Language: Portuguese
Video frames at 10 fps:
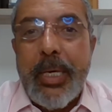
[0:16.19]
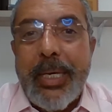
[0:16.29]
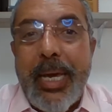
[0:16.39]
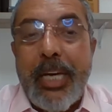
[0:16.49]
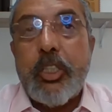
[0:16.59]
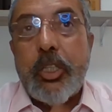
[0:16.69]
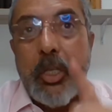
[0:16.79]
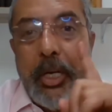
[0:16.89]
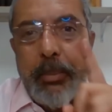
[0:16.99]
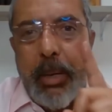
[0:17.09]
que a
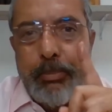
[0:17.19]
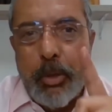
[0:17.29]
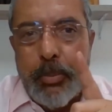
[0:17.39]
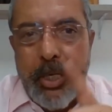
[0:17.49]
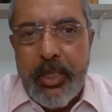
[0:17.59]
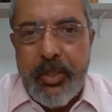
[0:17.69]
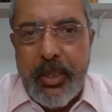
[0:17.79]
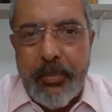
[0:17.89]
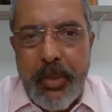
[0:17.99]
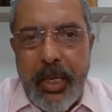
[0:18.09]
extrema
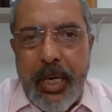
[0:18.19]
pobreza